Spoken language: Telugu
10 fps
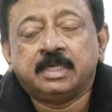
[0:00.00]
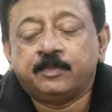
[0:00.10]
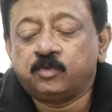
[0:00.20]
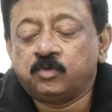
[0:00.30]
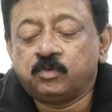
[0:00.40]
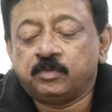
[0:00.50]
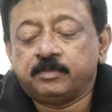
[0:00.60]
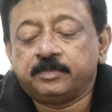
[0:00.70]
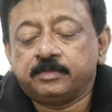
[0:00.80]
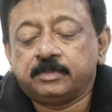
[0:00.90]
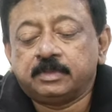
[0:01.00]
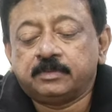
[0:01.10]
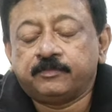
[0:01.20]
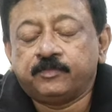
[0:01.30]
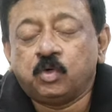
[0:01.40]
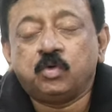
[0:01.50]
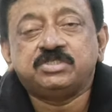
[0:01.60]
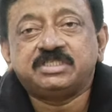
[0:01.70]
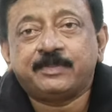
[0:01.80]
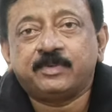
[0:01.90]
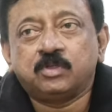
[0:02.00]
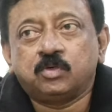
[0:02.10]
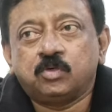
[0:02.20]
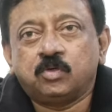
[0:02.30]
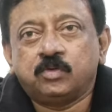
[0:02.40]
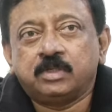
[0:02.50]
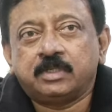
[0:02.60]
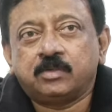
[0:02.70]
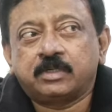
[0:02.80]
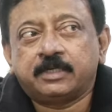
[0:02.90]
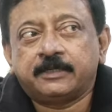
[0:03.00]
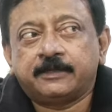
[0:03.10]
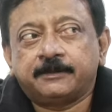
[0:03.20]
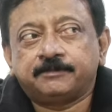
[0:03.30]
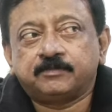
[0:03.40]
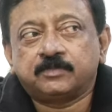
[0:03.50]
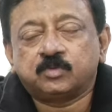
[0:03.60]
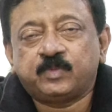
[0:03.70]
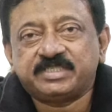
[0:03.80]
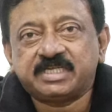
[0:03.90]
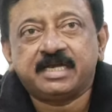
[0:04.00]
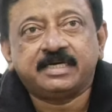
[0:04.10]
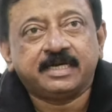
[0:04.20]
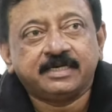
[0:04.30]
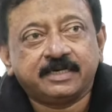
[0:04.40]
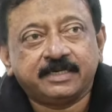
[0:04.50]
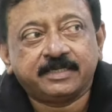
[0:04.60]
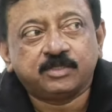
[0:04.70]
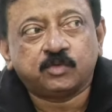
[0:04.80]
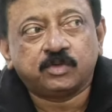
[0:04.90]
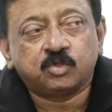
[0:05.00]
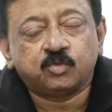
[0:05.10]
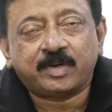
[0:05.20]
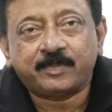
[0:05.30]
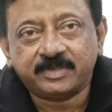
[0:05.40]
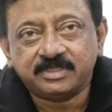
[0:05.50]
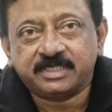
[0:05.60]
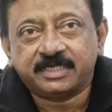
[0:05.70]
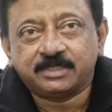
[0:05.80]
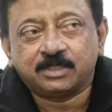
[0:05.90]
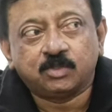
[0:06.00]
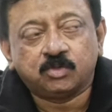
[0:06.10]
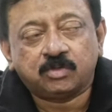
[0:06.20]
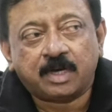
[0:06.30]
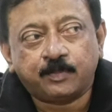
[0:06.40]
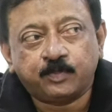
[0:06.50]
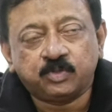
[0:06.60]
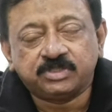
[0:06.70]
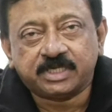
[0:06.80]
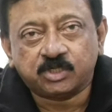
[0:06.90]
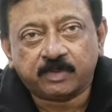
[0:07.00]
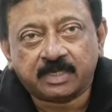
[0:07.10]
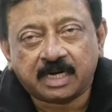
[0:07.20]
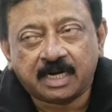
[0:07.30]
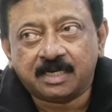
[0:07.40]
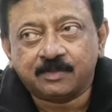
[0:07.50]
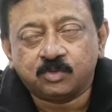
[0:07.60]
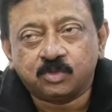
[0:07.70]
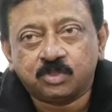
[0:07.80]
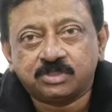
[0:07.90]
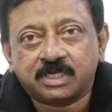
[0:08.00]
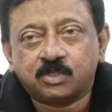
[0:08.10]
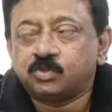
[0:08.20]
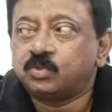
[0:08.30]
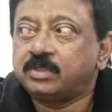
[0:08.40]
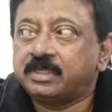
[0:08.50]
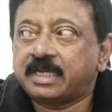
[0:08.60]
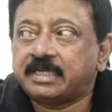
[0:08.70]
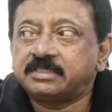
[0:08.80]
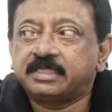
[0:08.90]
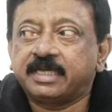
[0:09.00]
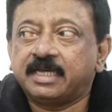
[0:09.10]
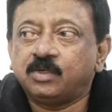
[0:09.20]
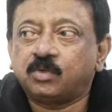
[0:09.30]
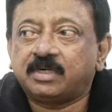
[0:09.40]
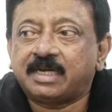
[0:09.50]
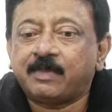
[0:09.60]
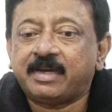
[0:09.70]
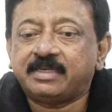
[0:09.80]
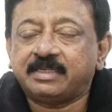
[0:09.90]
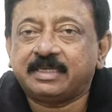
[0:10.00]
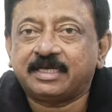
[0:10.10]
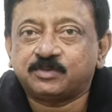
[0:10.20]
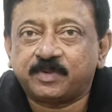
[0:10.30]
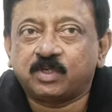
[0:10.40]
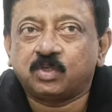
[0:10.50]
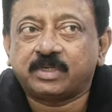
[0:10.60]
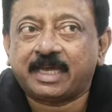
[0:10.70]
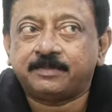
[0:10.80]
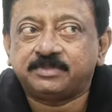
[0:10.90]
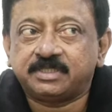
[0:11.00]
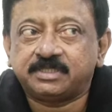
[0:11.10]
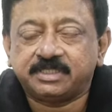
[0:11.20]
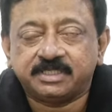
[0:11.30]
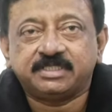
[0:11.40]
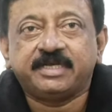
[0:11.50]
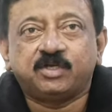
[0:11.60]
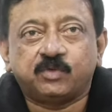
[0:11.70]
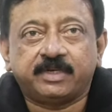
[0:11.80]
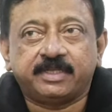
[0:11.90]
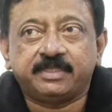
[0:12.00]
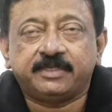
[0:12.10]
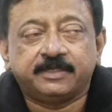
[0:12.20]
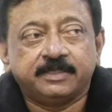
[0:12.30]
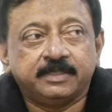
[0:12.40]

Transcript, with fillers: ఇప్పుడు వ్యోన్ శపథంలో ఉన్న ఒక స్పెషాలిటీ ఏంటంటే ఇంతవరకు ప్రపంచ చరిత్రలో అప్పుడు జరుగు మన కళ్ళ ముందు జరుగుతున్న రాజకీయాన్ని ఒక డ్రమాటిక్ ఆస్పెక్ట్లో క్యాప్చర్ చేసి చేయటం అనేది